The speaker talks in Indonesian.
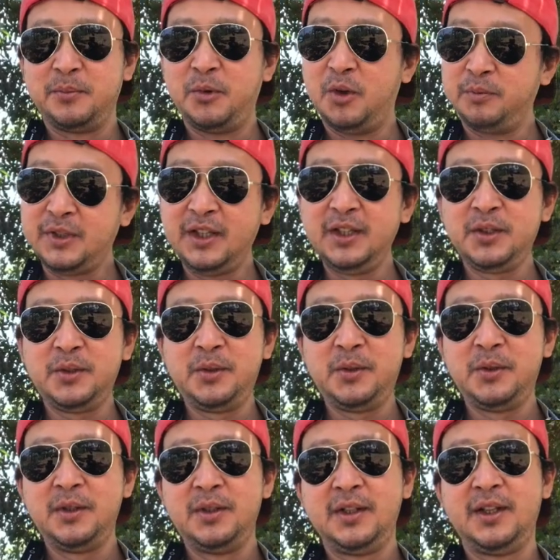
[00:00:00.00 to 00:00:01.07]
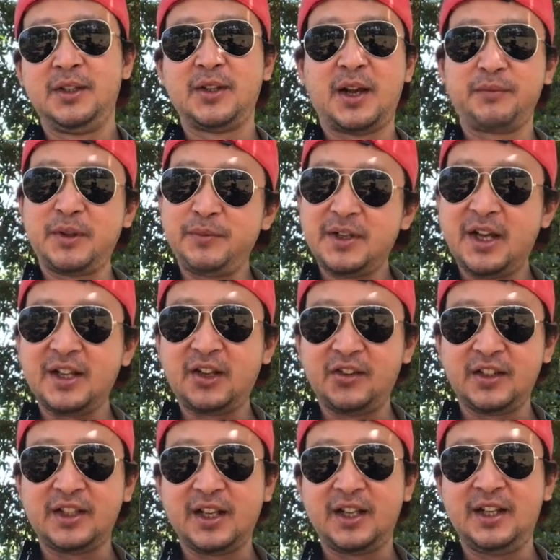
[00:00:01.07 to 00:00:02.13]
belum tentu gitu kan kalau
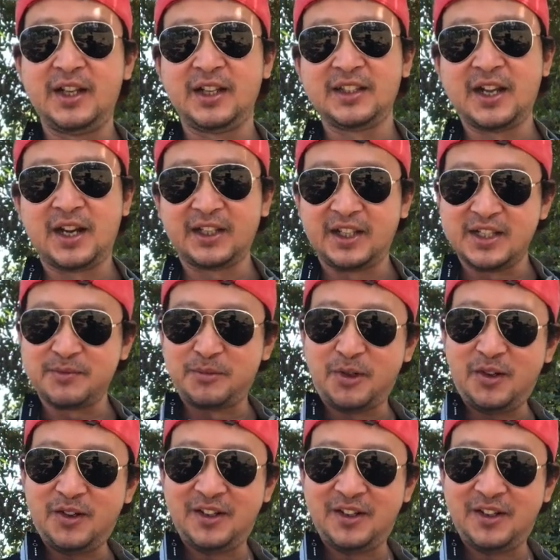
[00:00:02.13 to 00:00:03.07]
kita ngelihat Agresmo